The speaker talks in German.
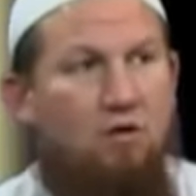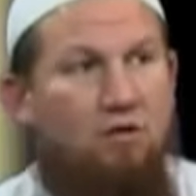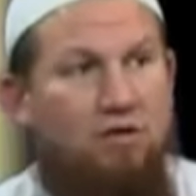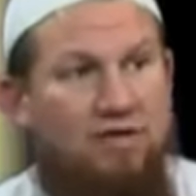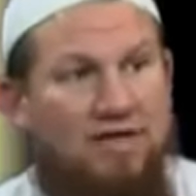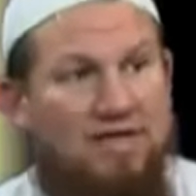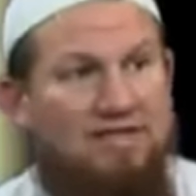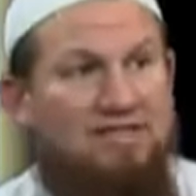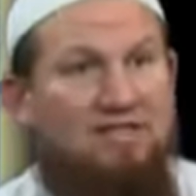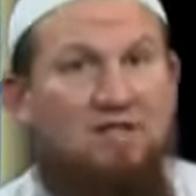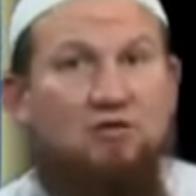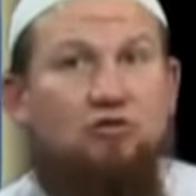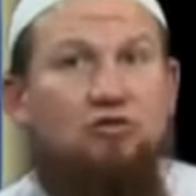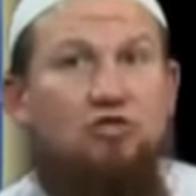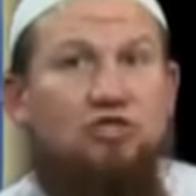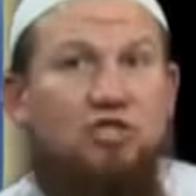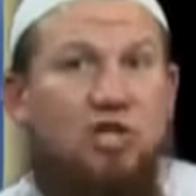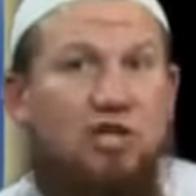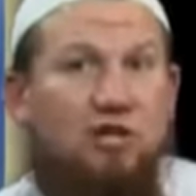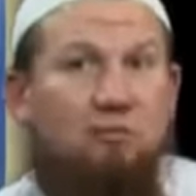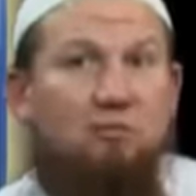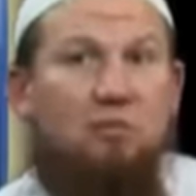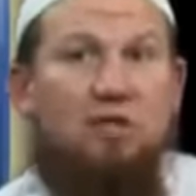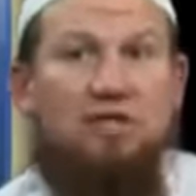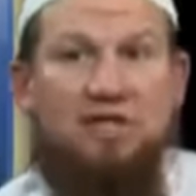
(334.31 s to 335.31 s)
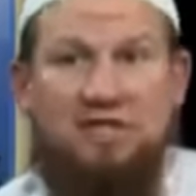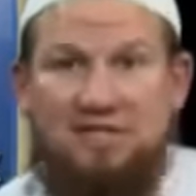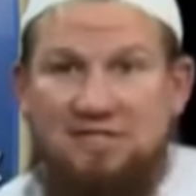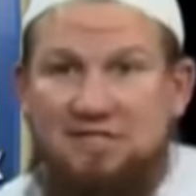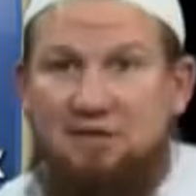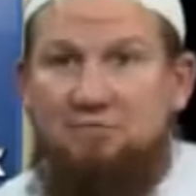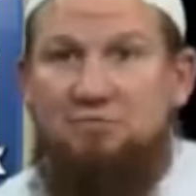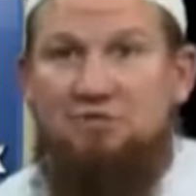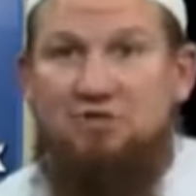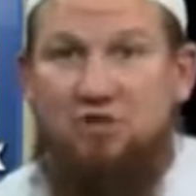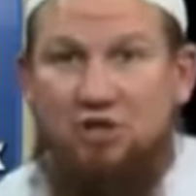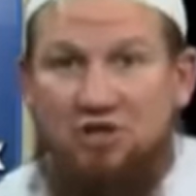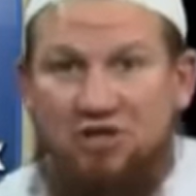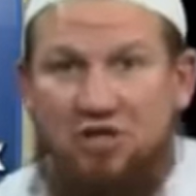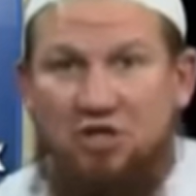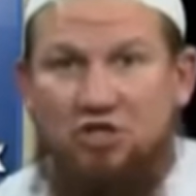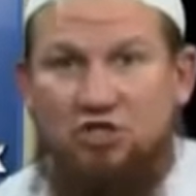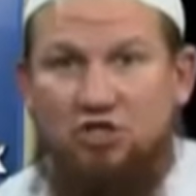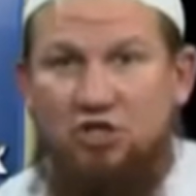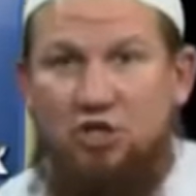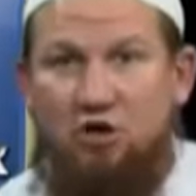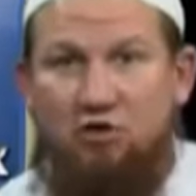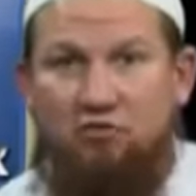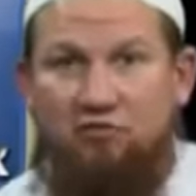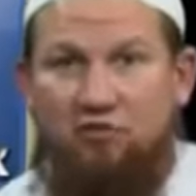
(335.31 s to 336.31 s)
Und das ist natürlich dann immer, da ist er
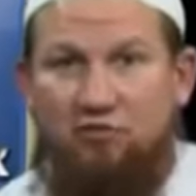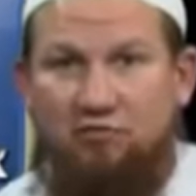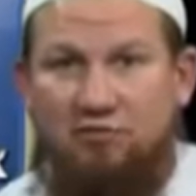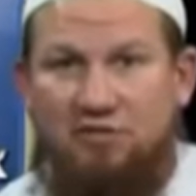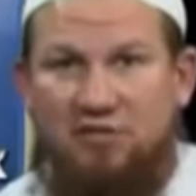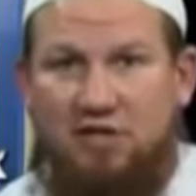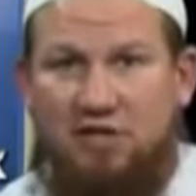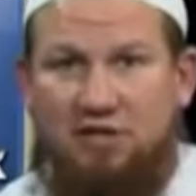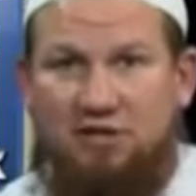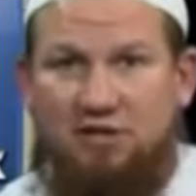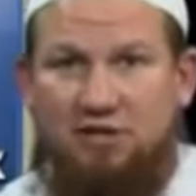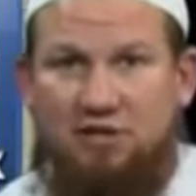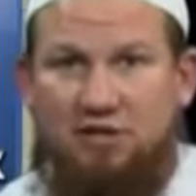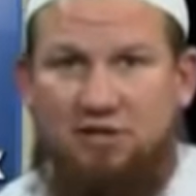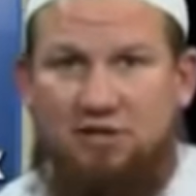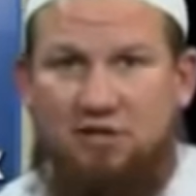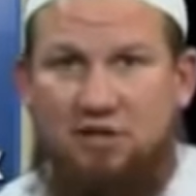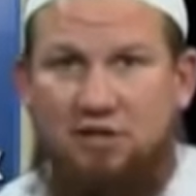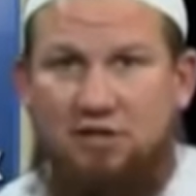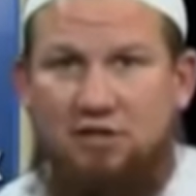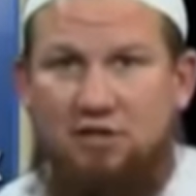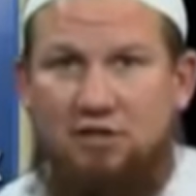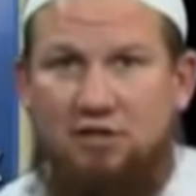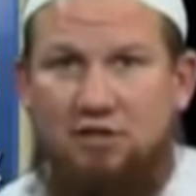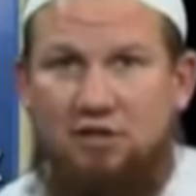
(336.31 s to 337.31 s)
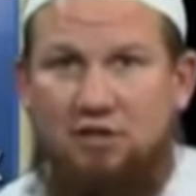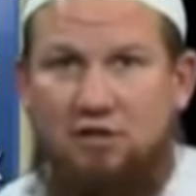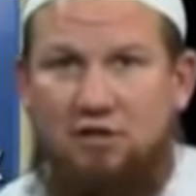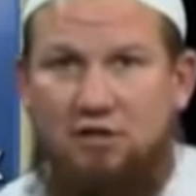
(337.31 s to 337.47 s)
besonders schlau vom Satan, ja.